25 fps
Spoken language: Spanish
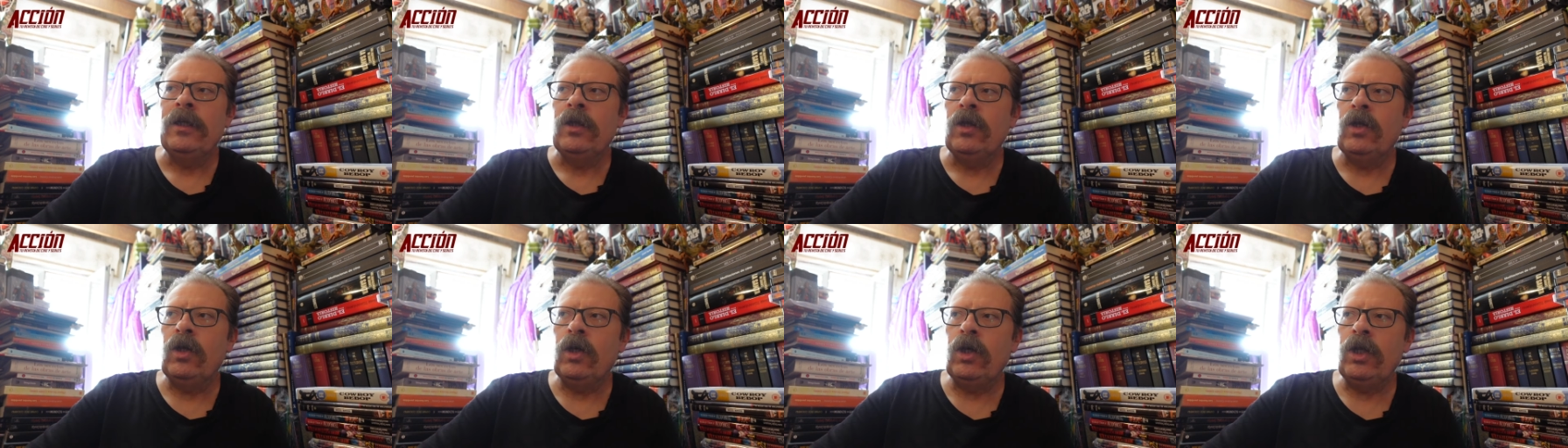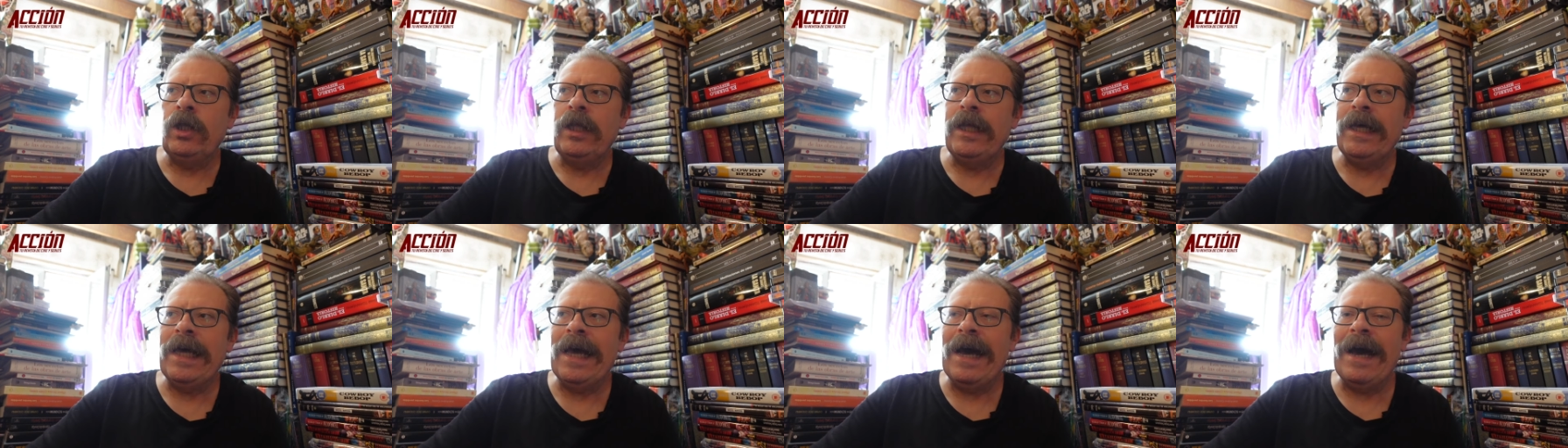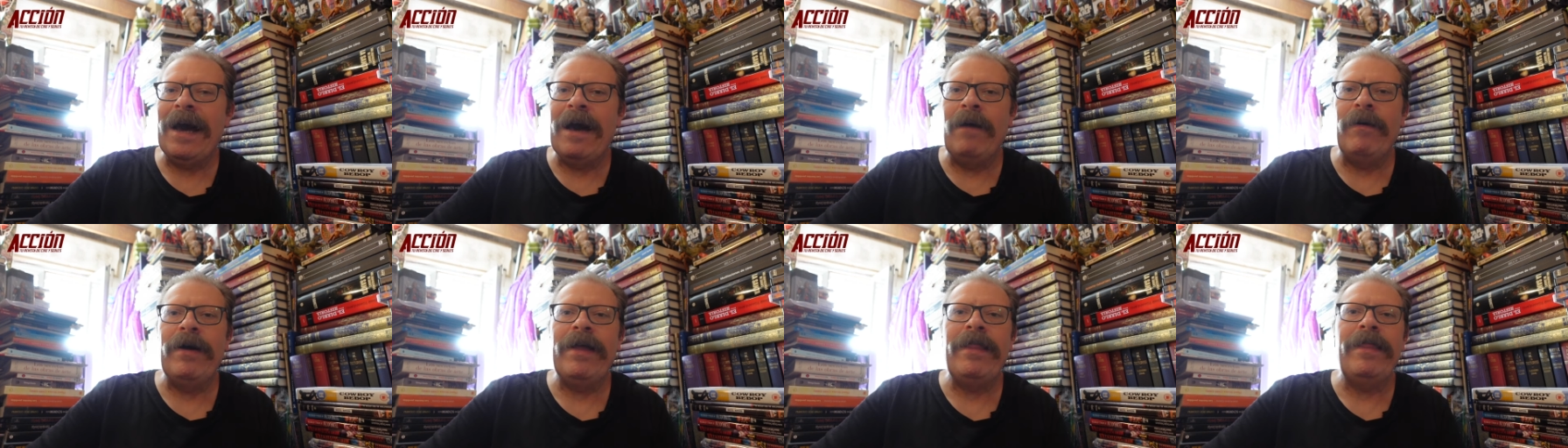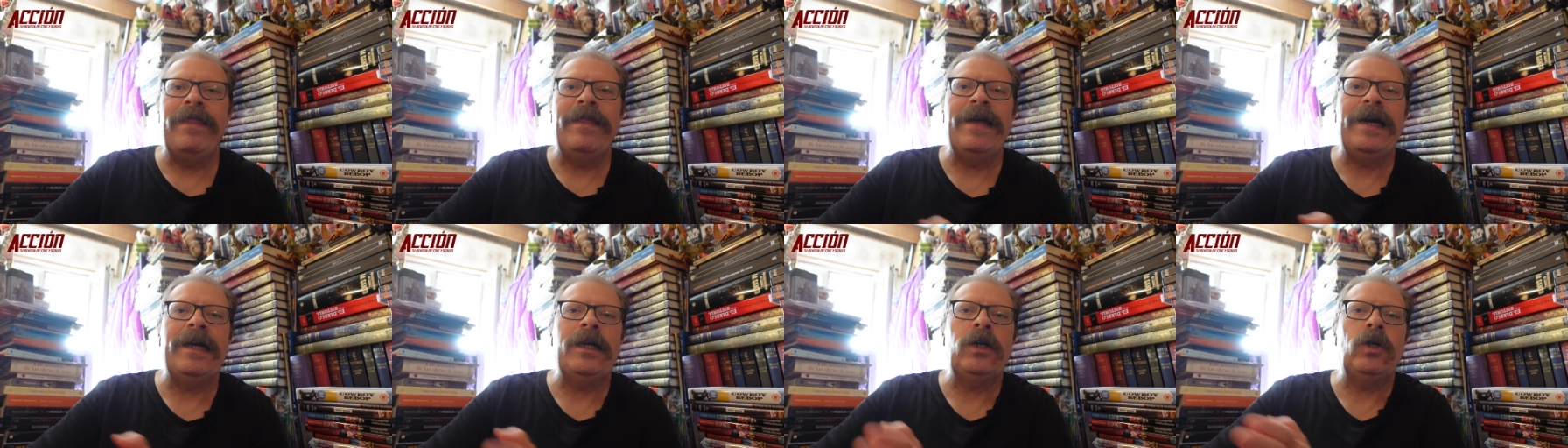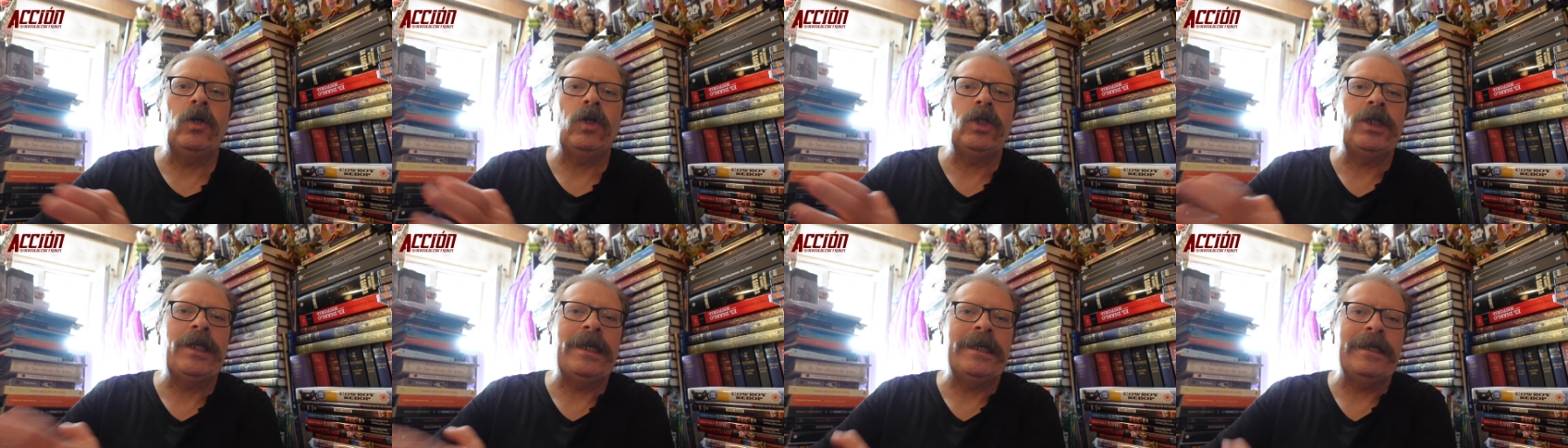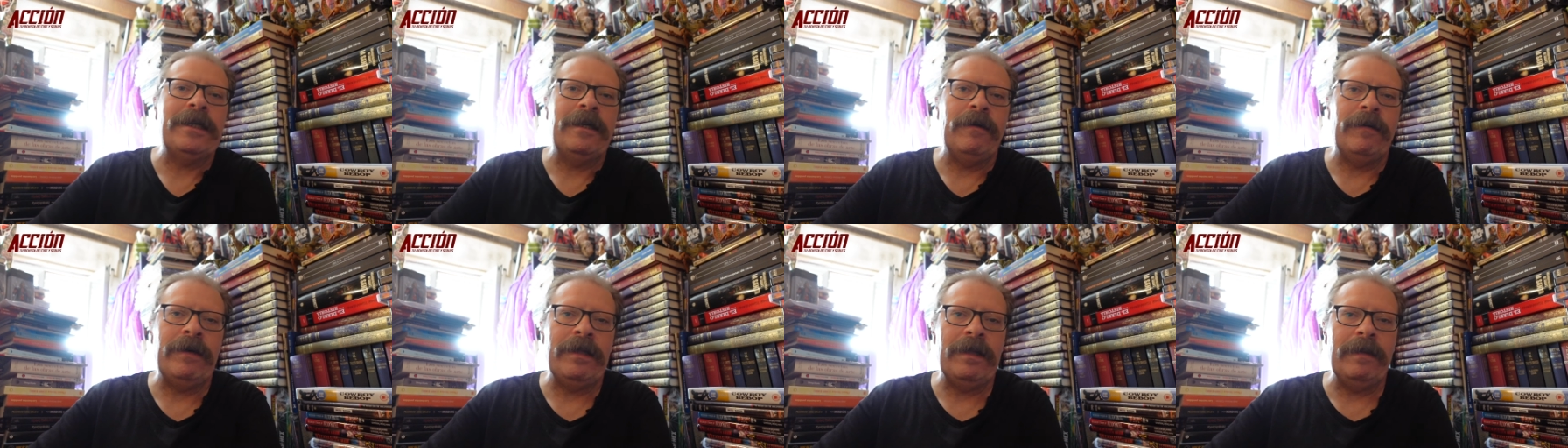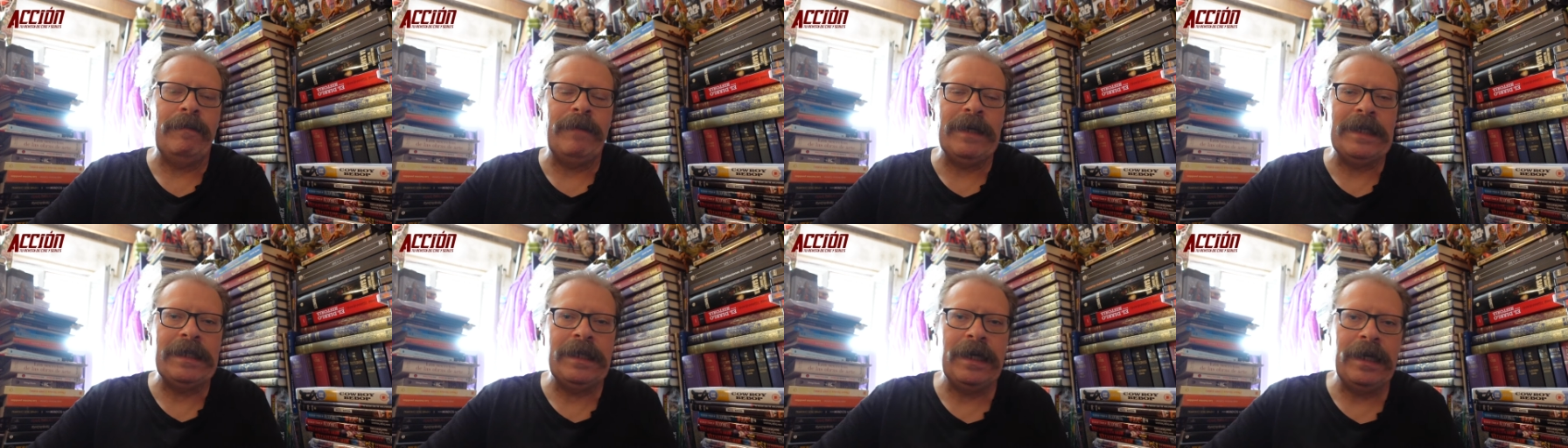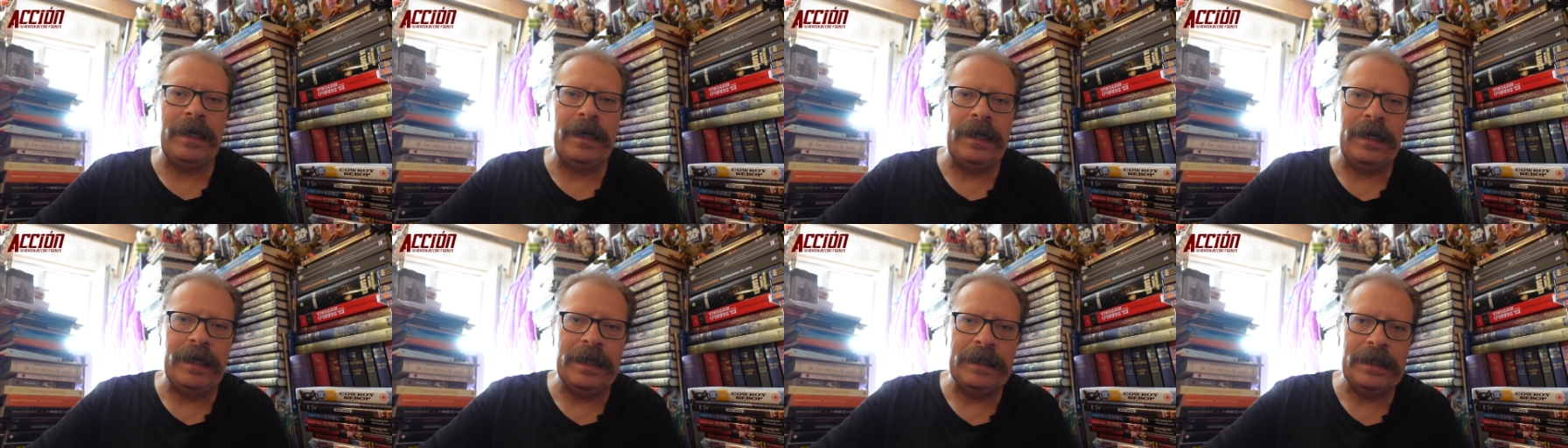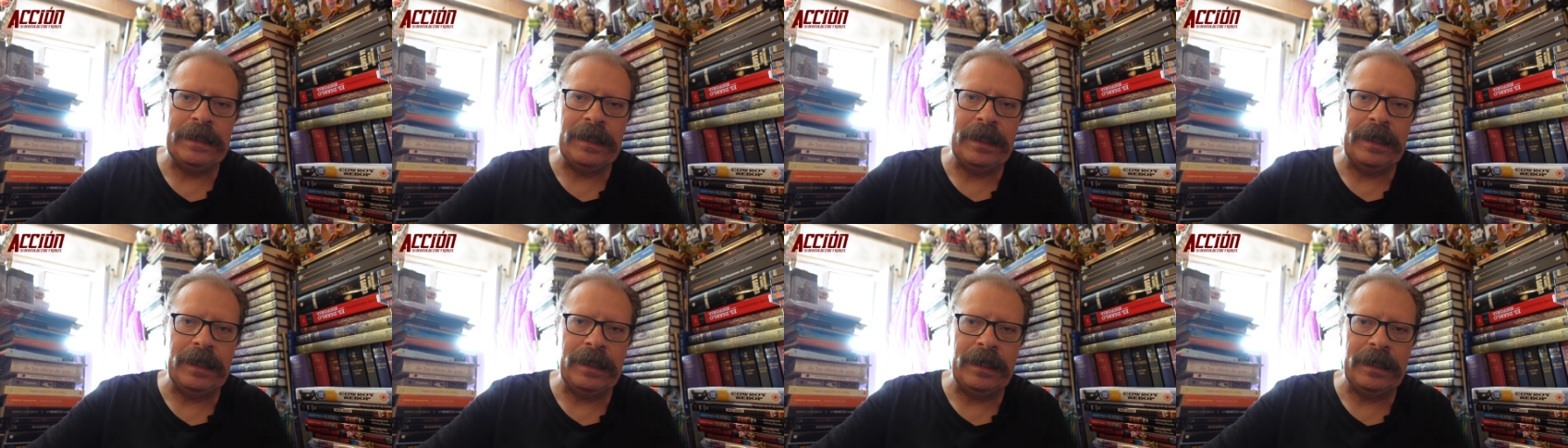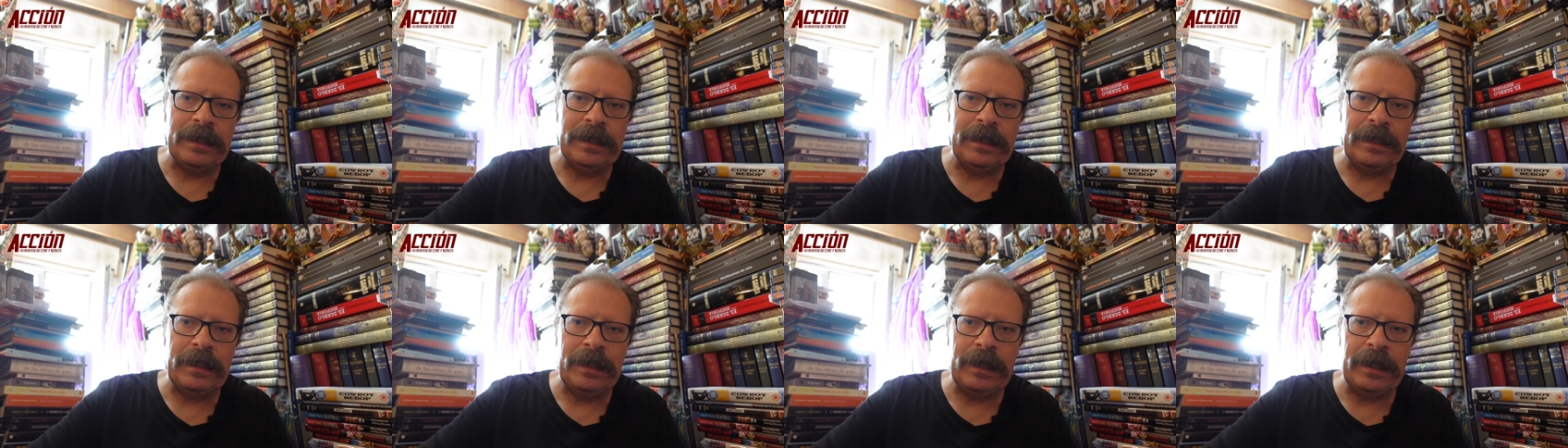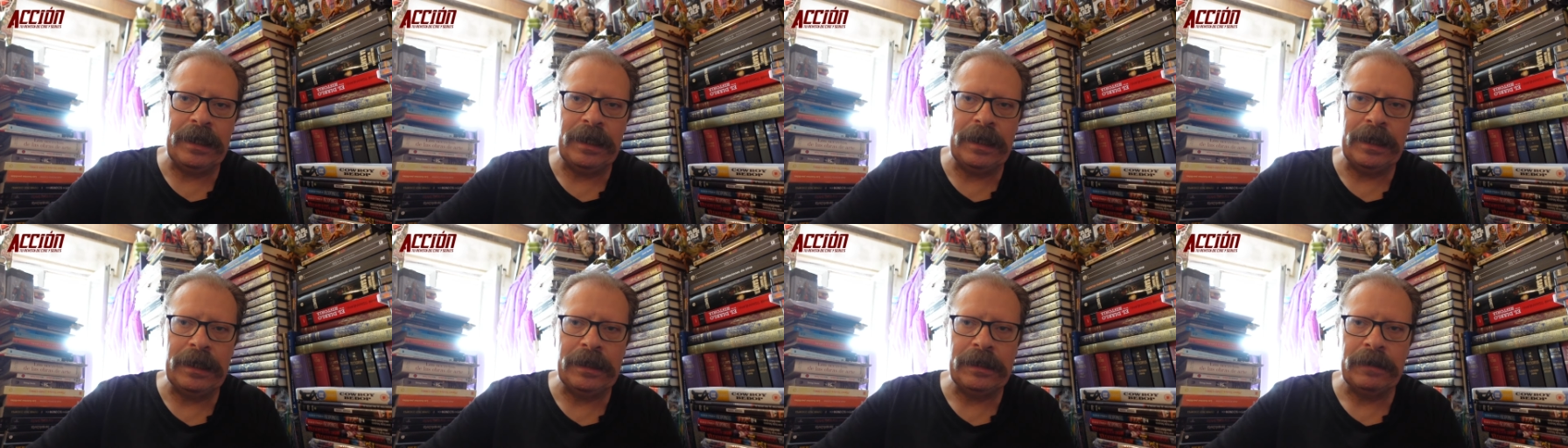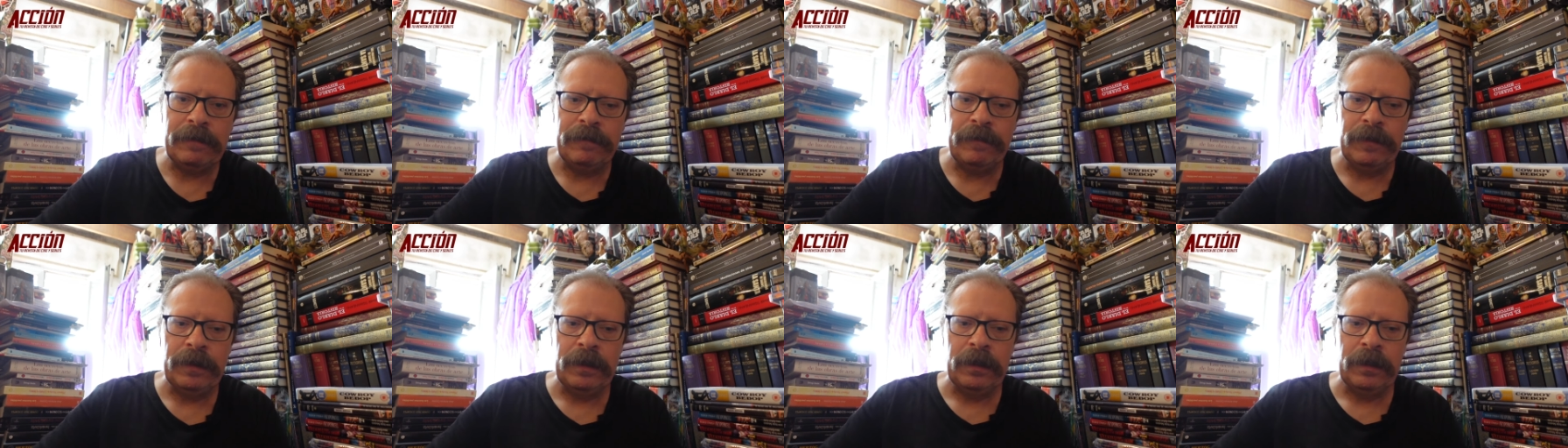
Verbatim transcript: donde avanzan cosas que van a pasar en las siguientes entregas.